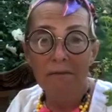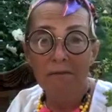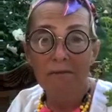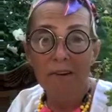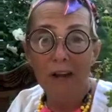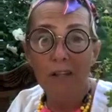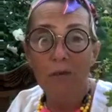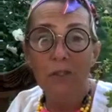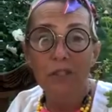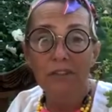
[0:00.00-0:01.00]

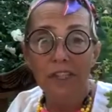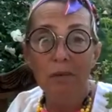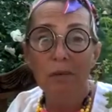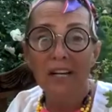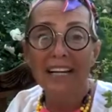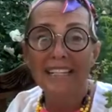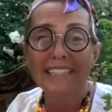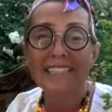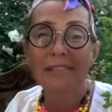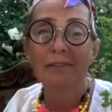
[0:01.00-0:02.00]
вонючий в самом
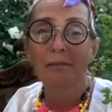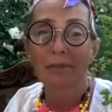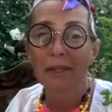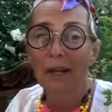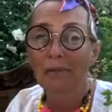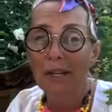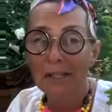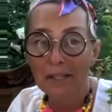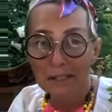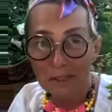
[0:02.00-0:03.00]
красивом
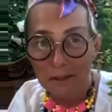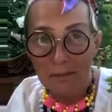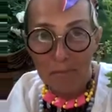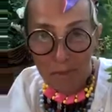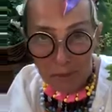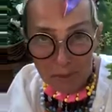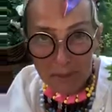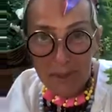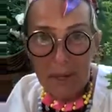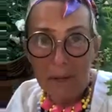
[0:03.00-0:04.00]
преломлении слова пион,
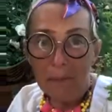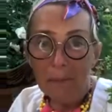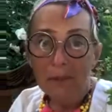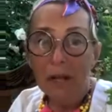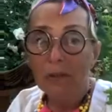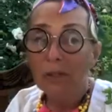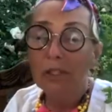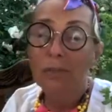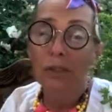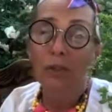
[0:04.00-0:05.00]
который
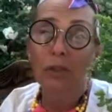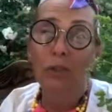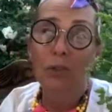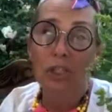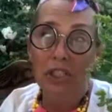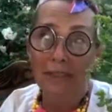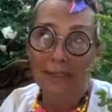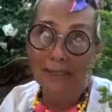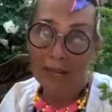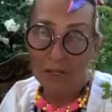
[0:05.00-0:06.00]
тебя душит
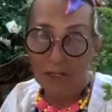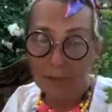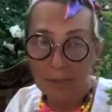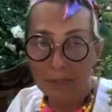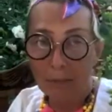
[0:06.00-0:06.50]
изящным Знаешь,